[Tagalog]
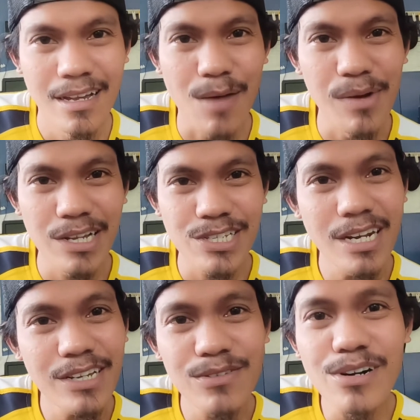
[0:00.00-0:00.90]
Kapag
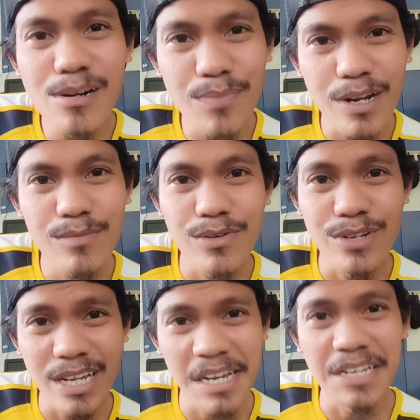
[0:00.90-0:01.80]
isa lang yung girlfriend mo, o
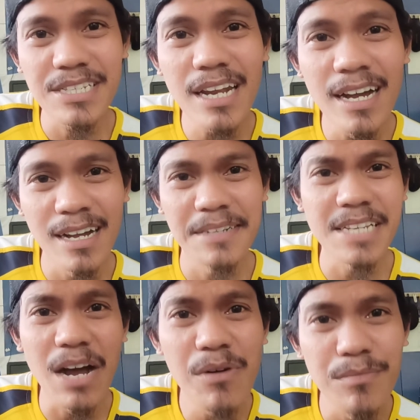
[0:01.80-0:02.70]
di kaya isa lang ang
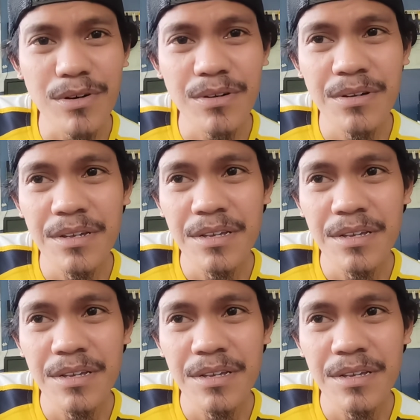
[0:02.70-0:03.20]
asawa mo,